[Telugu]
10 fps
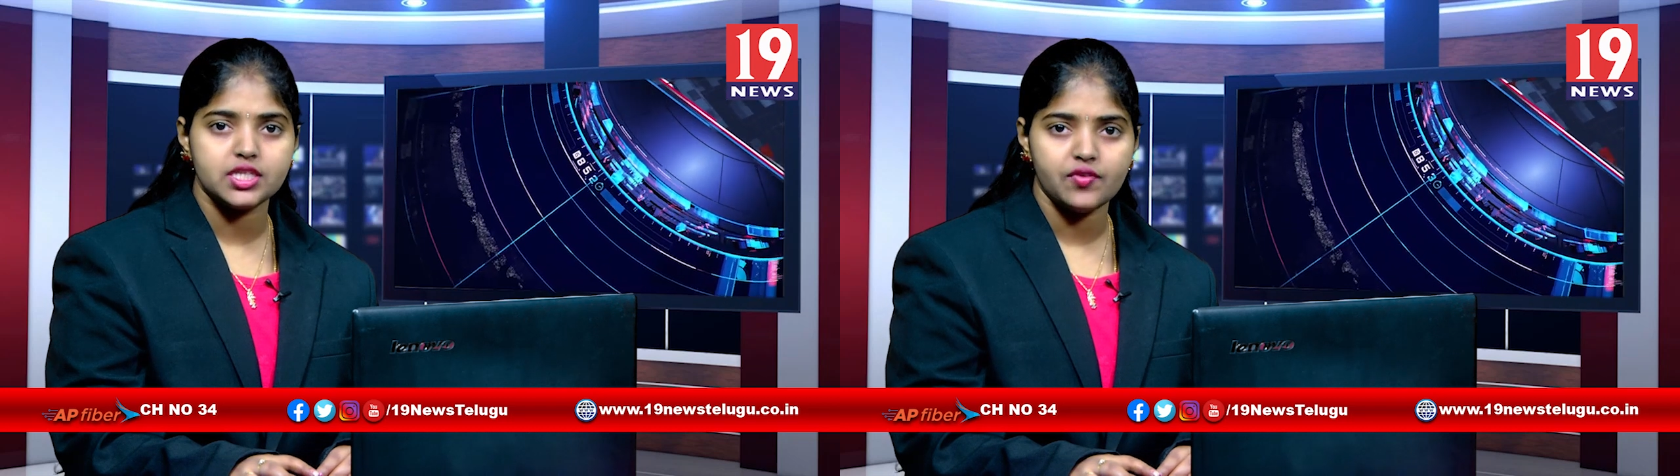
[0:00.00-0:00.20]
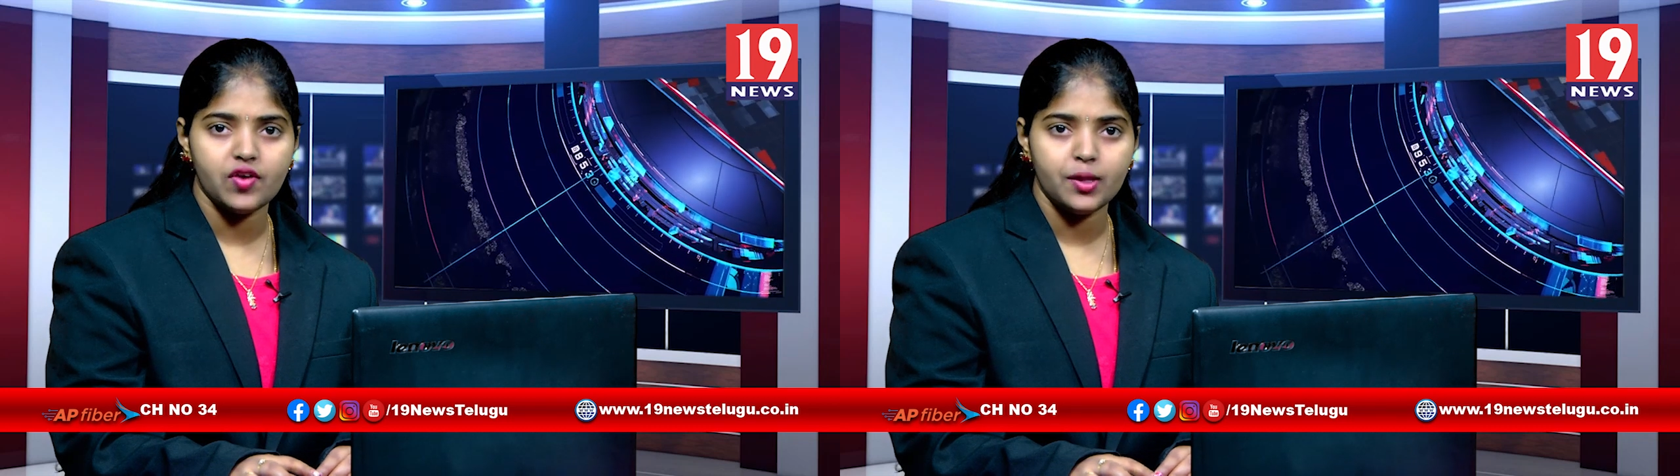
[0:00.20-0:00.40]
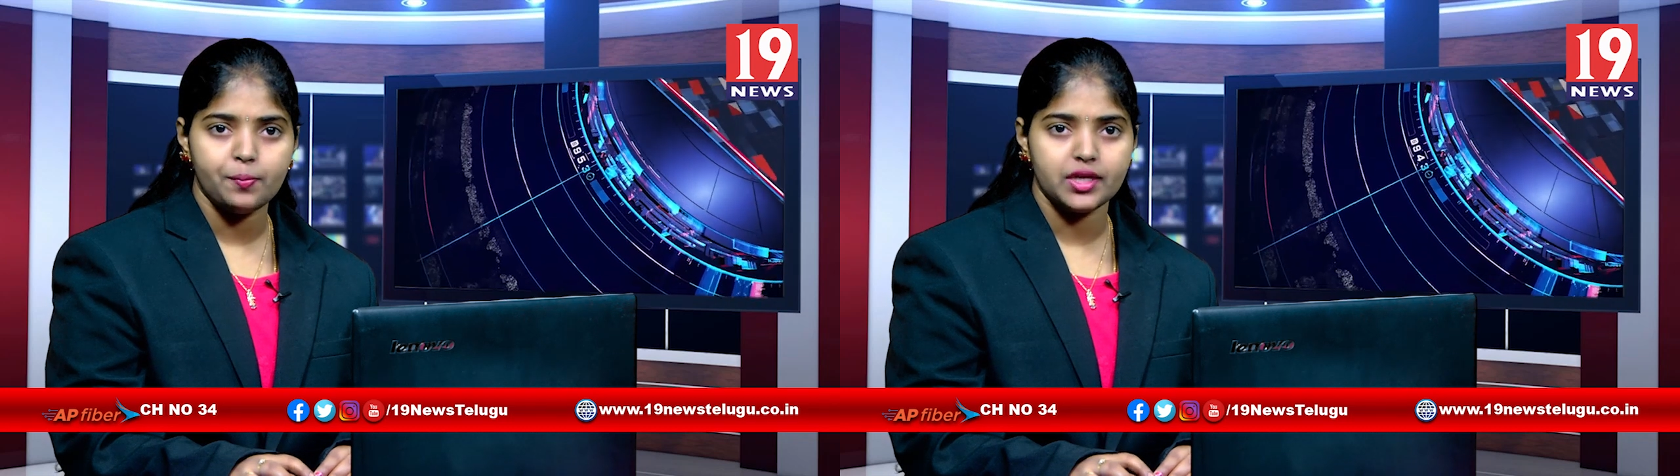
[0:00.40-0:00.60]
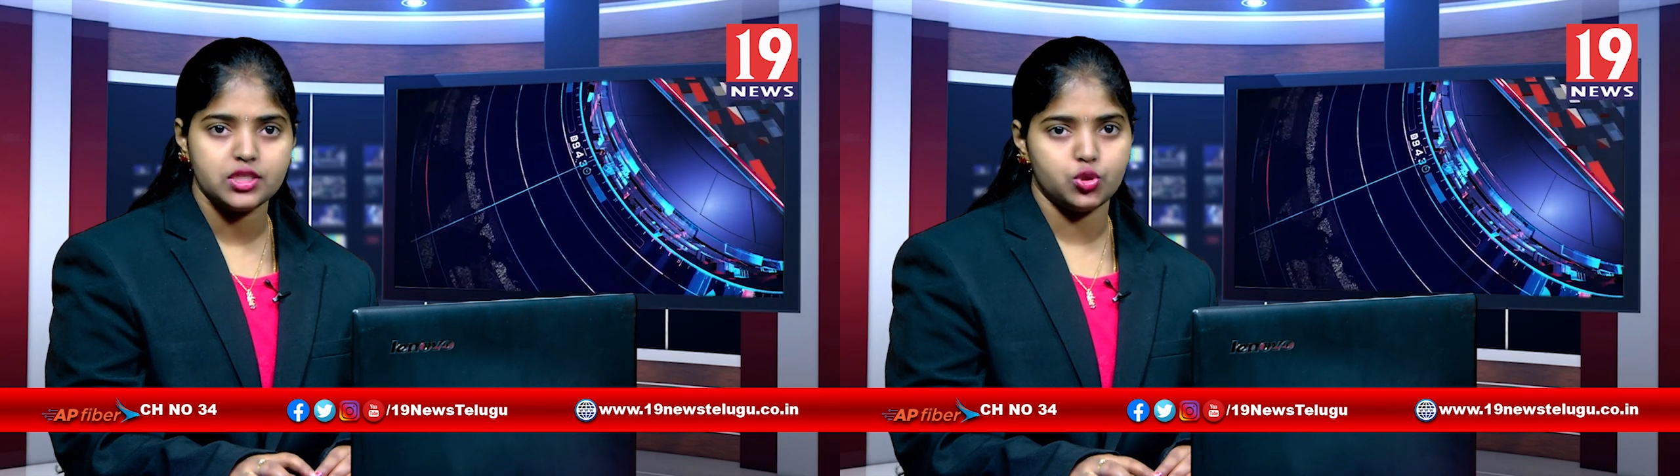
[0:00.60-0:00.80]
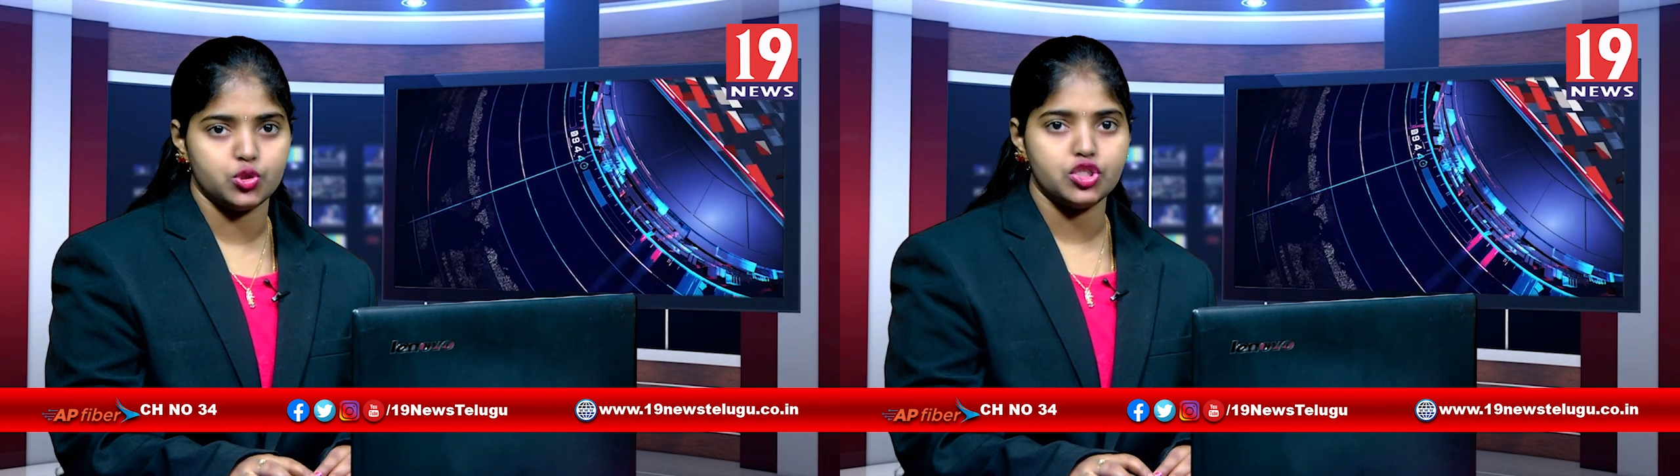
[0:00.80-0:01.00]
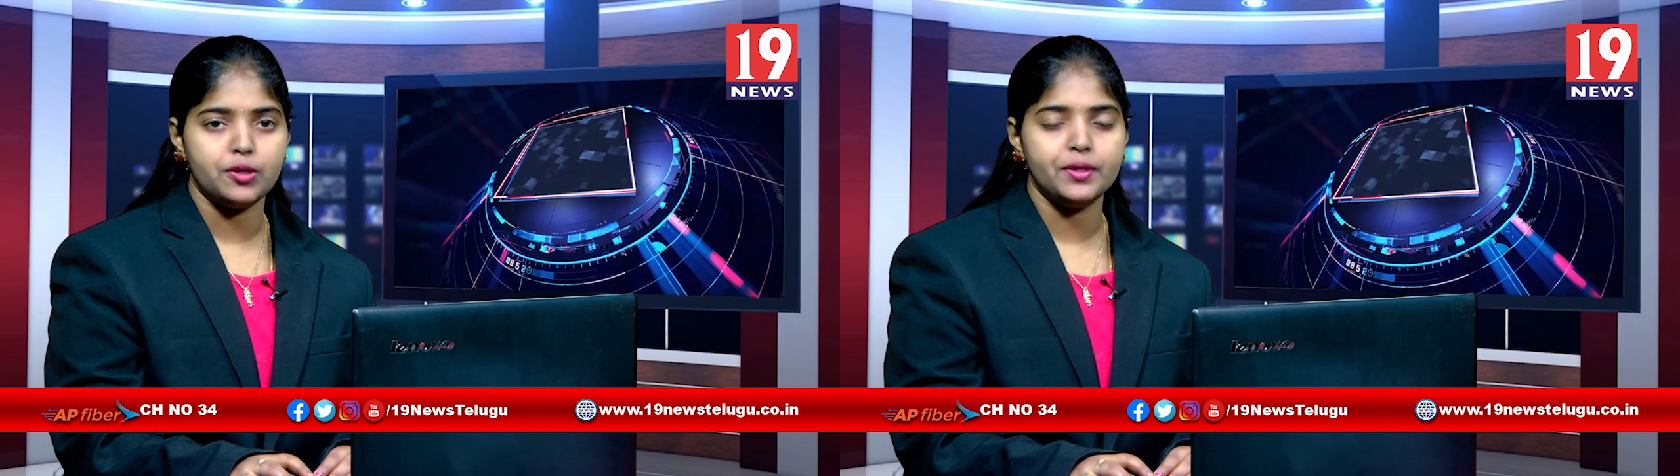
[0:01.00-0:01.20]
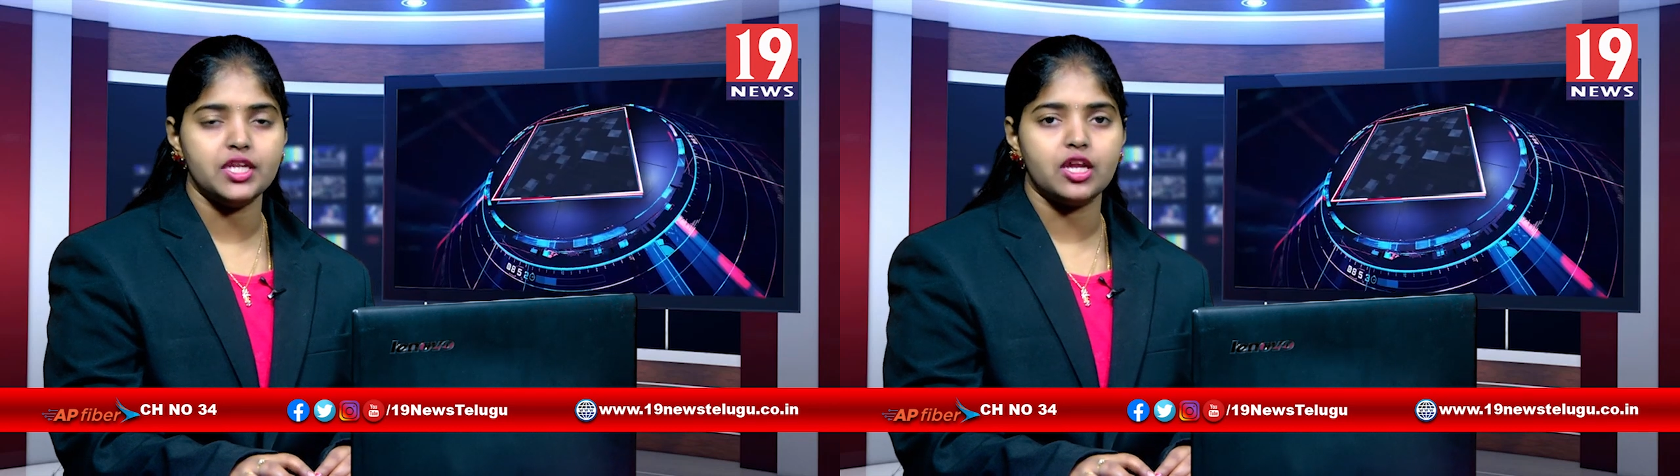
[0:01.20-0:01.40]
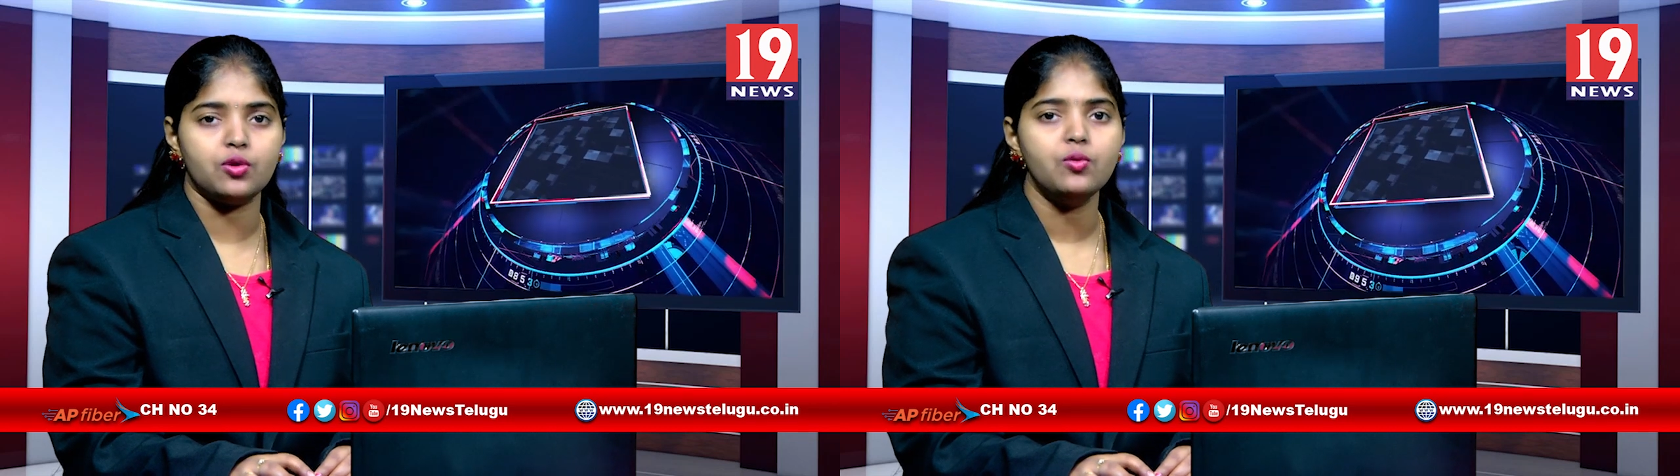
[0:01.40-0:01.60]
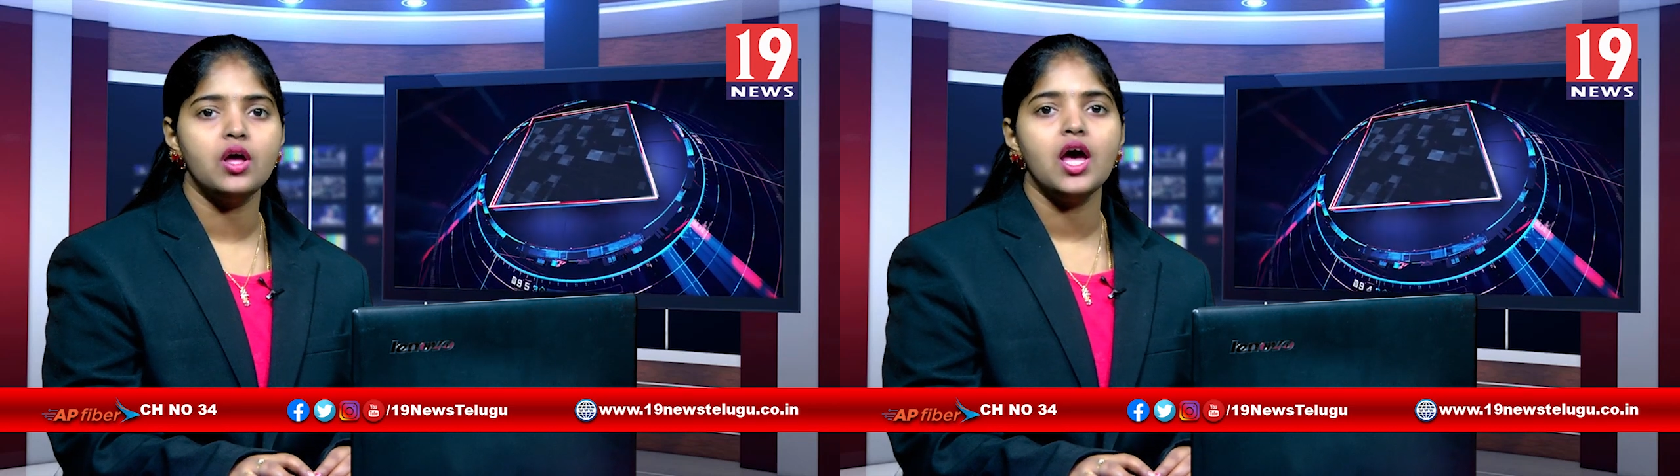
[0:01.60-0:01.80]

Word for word: శ్రీవాణిపై సోషల్ మీడియాలో